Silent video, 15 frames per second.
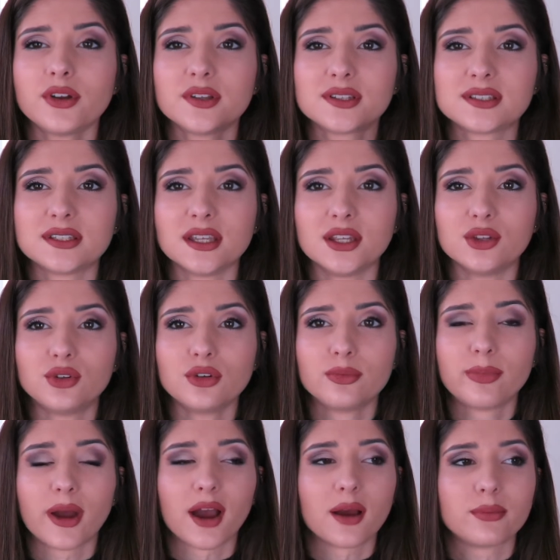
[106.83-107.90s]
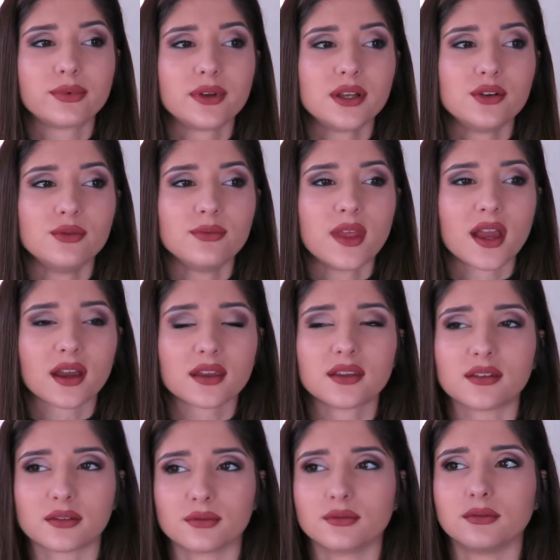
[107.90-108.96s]
ces deux parapluies de lumière qui
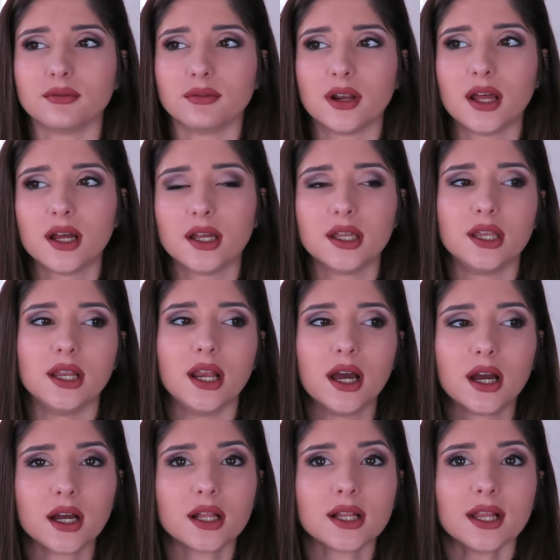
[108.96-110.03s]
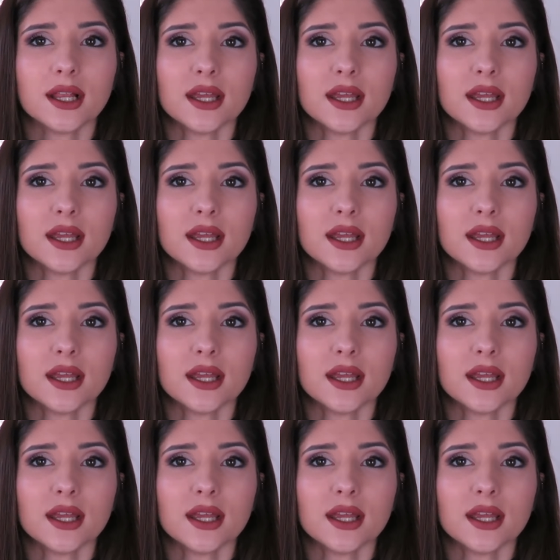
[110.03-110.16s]
sont là et là,